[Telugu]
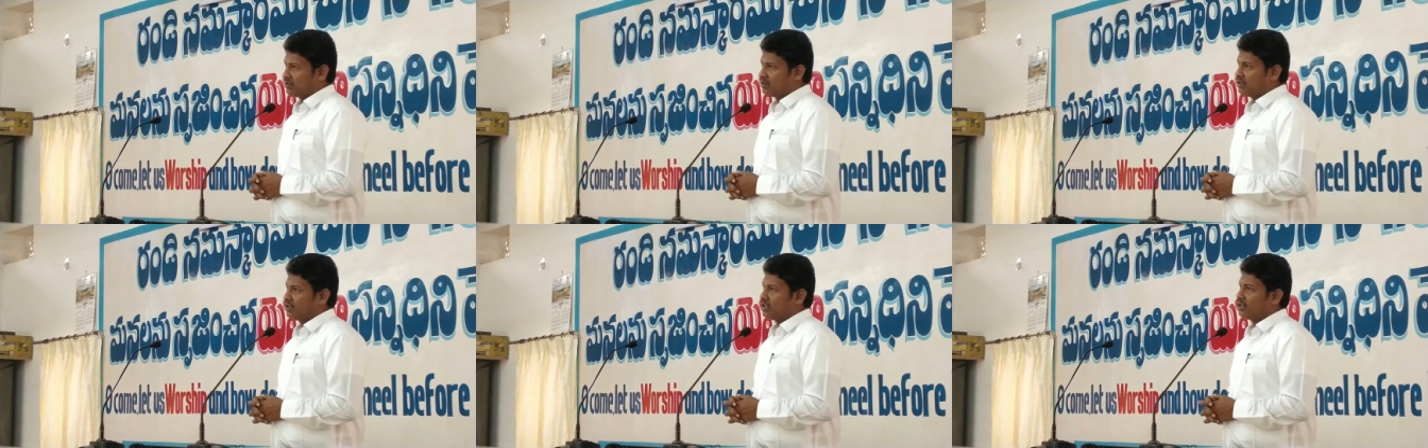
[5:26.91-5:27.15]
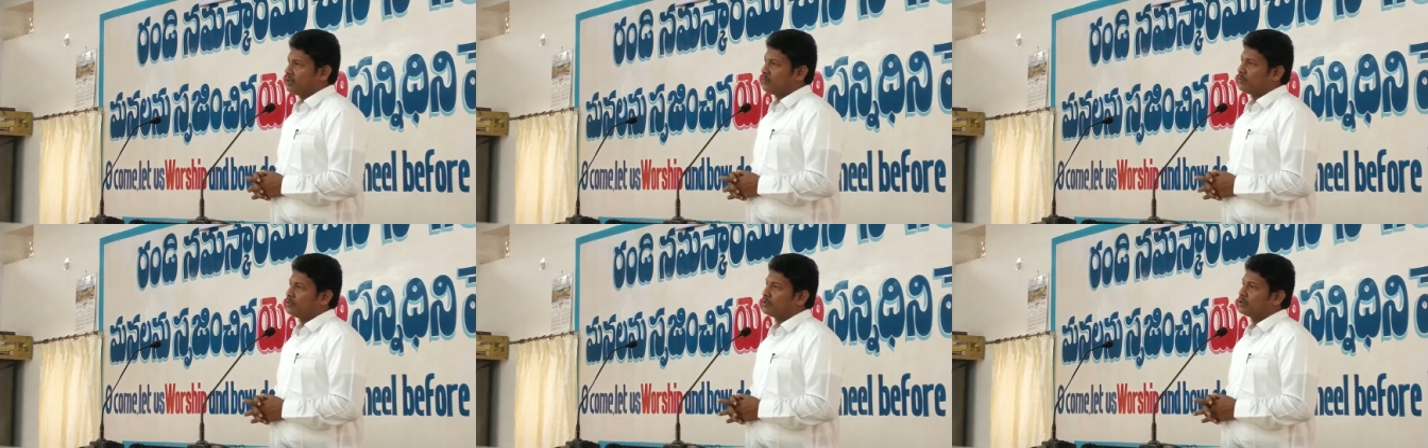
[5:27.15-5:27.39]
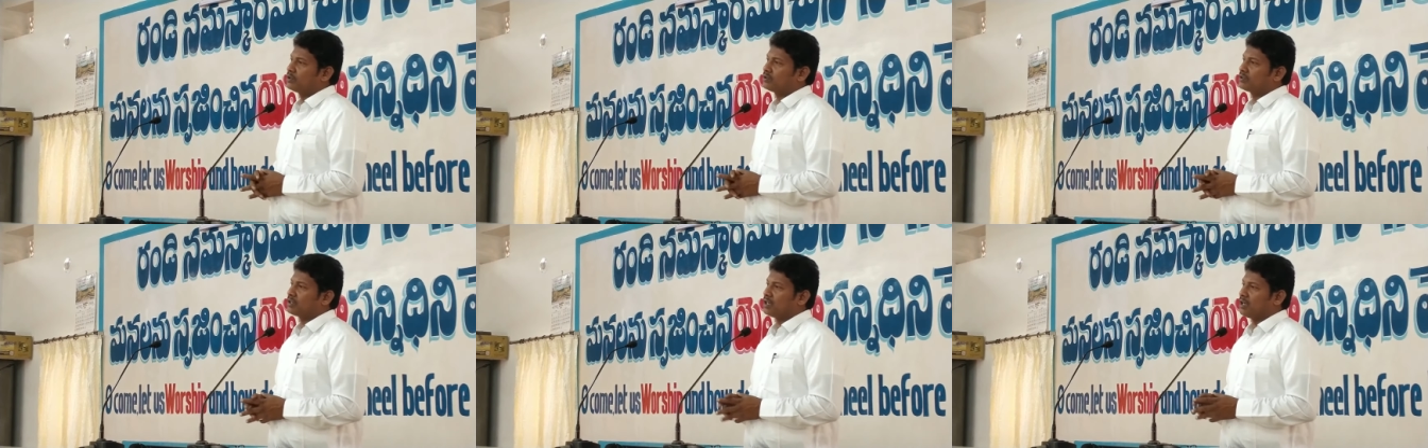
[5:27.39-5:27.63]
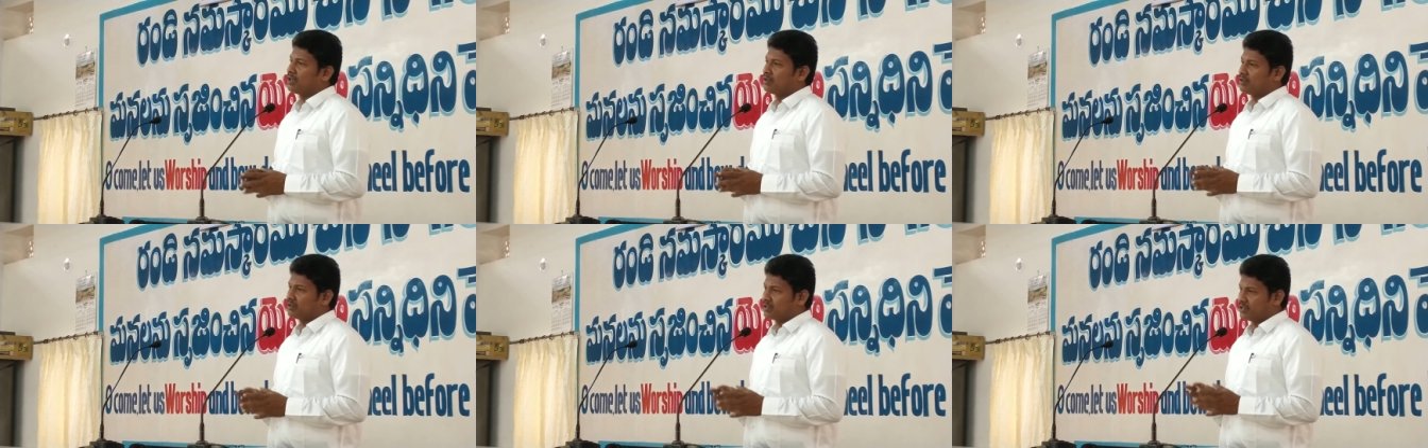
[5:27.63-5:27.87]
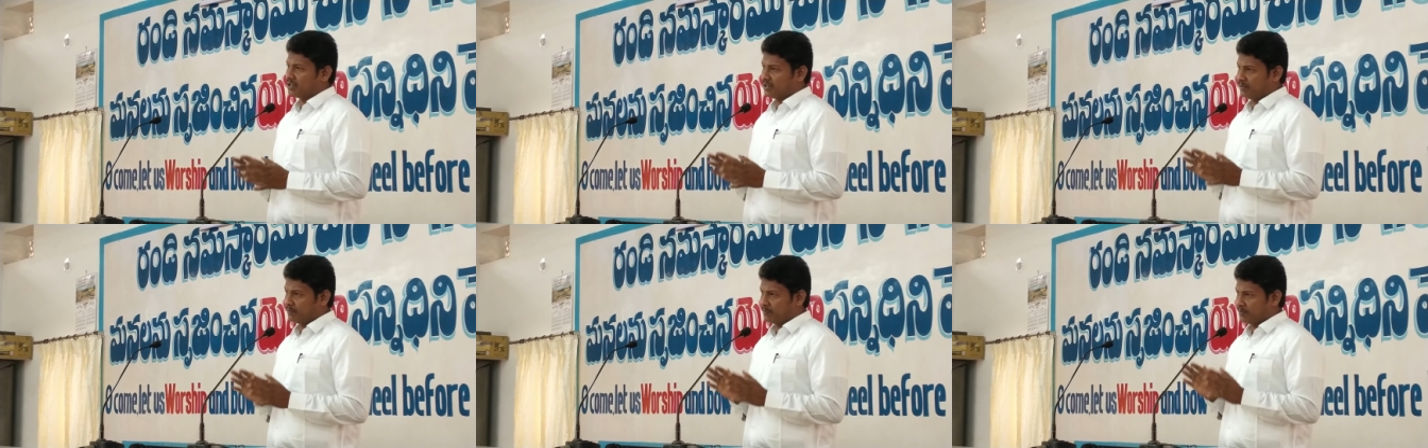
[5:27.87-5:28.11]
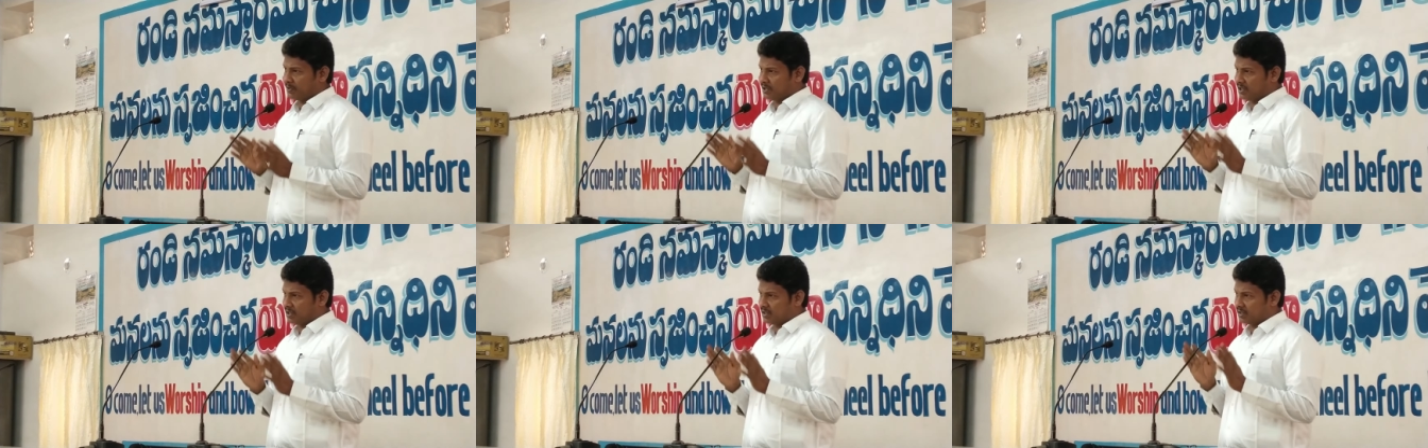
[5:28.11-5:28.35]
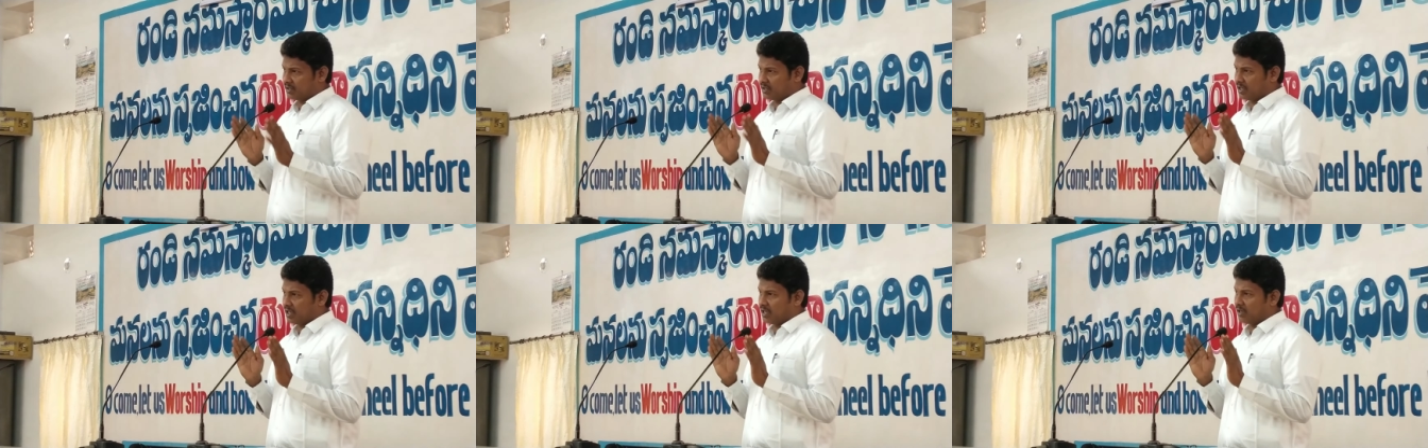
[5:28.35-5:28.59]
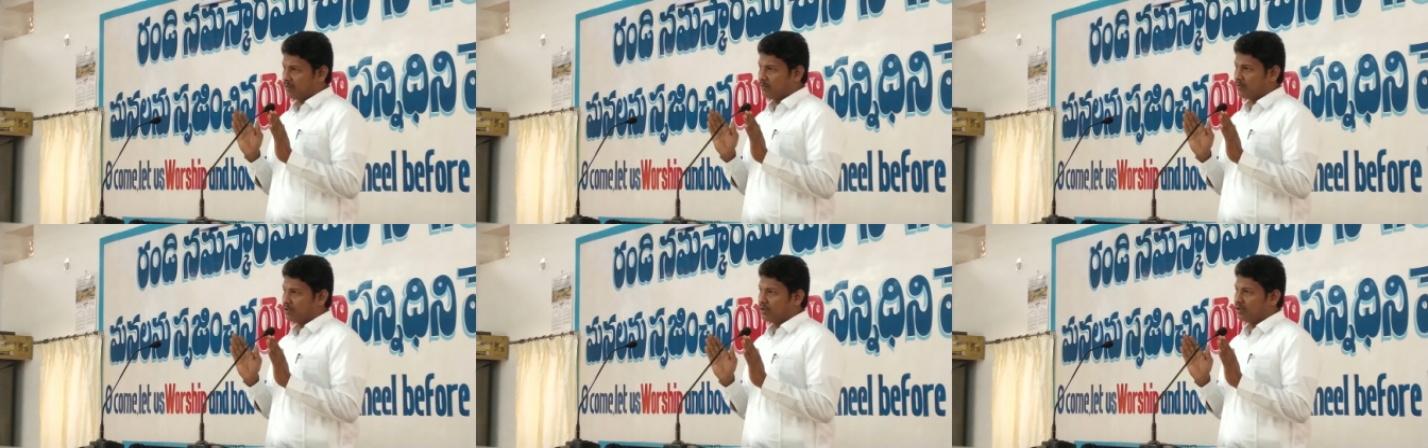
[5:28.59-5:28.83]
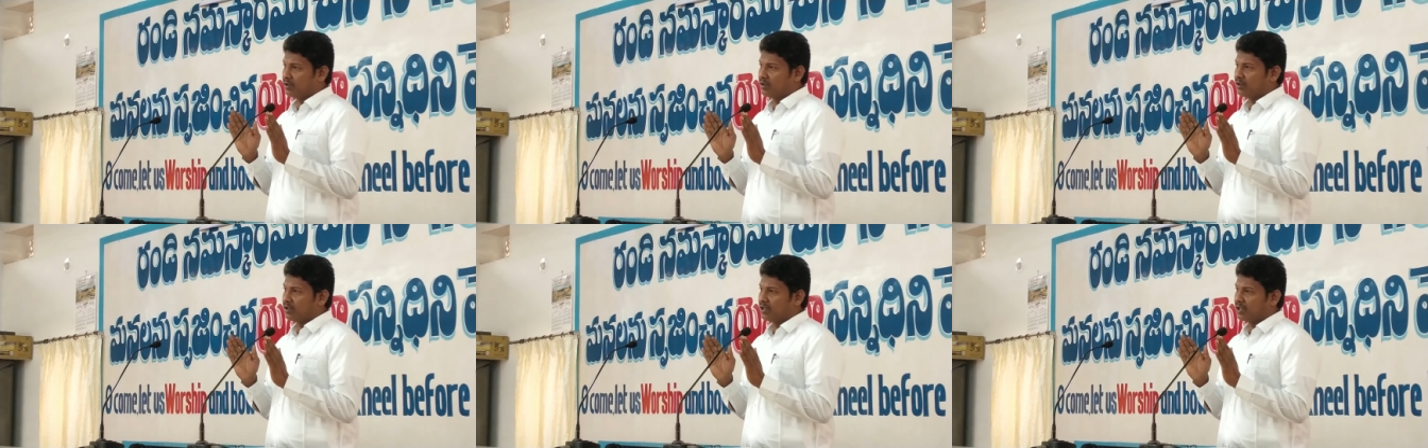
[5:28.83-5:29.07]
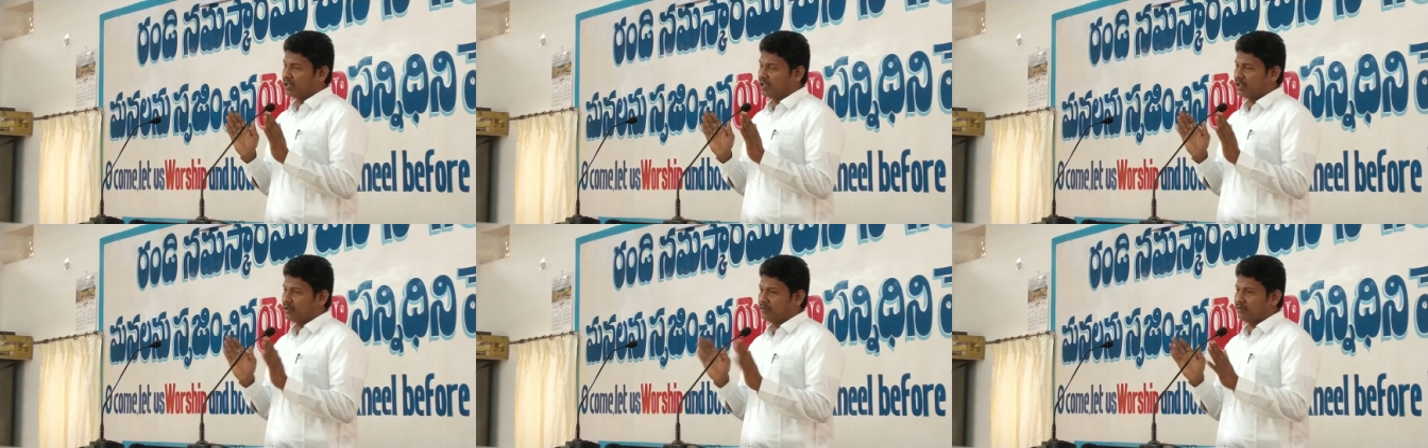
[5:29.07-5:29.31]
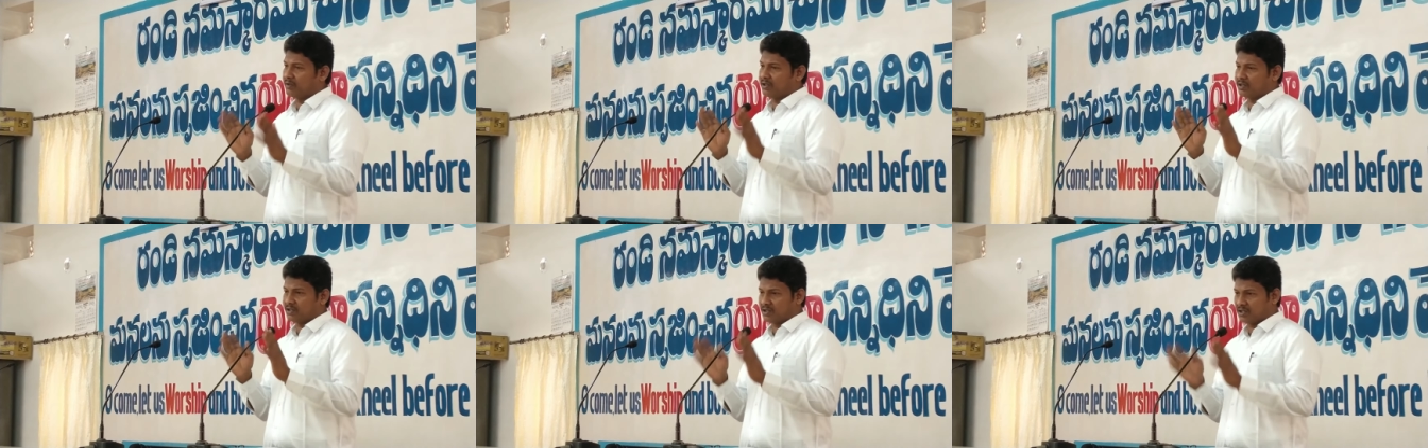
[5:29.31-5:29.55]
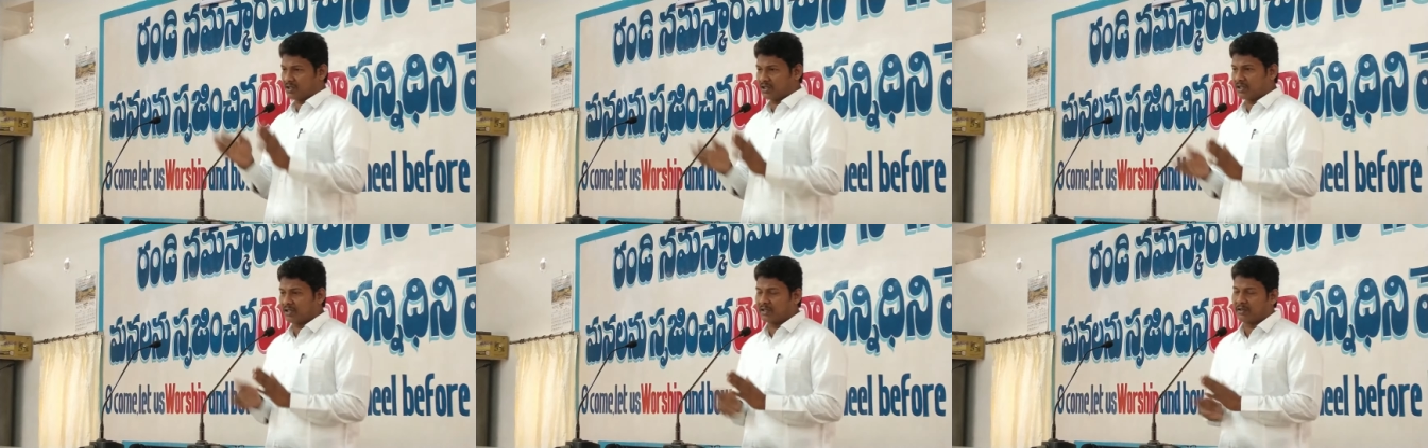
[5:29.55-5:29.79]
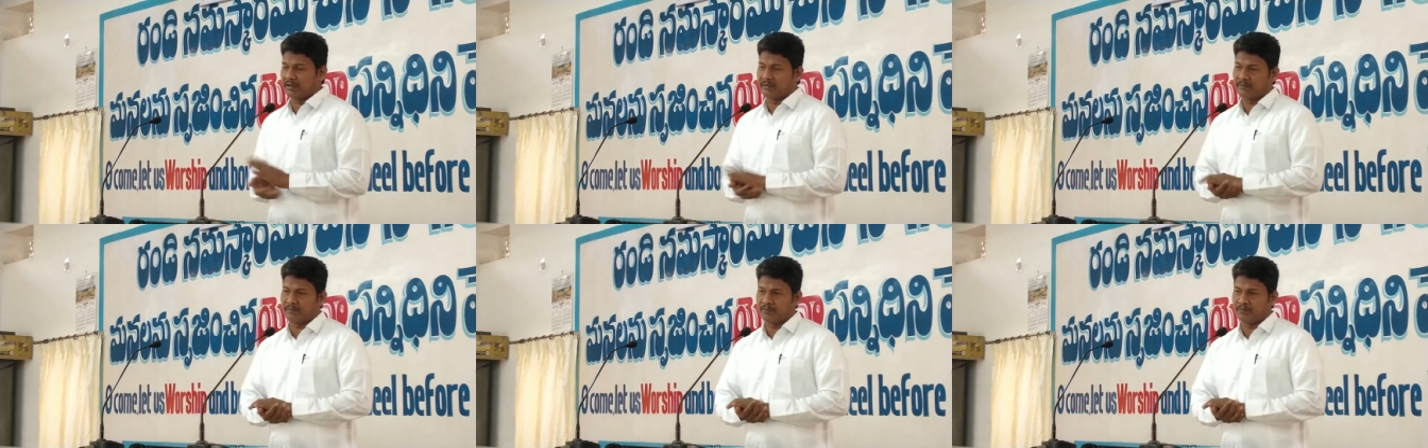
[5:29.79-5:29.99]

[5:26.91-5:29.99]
దేవుడు తాను చెప్పిన స్థలములోనికి వచ్చి